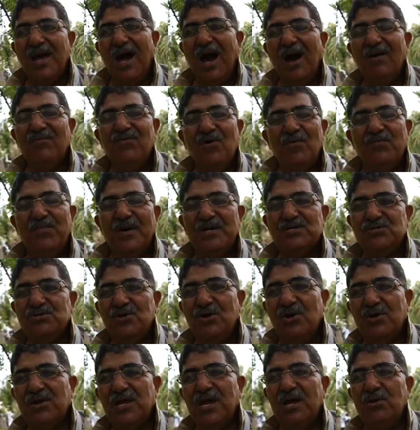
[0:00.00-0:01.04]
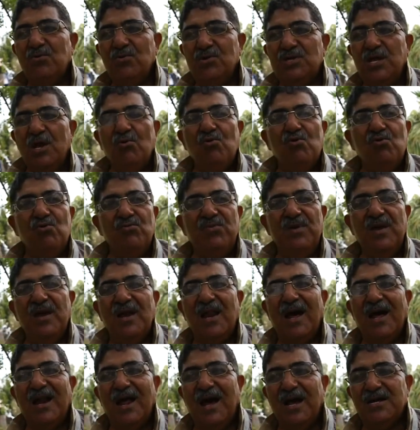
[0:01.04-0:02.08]
افون باستور كانوا يداووا به
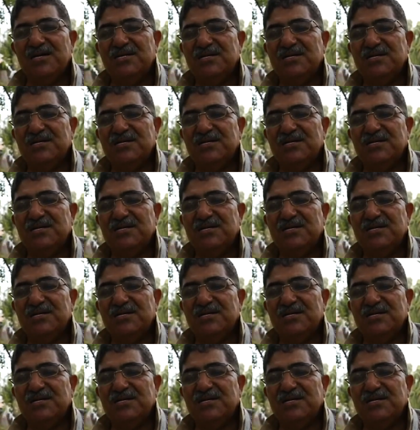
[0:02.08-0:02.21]
لاراج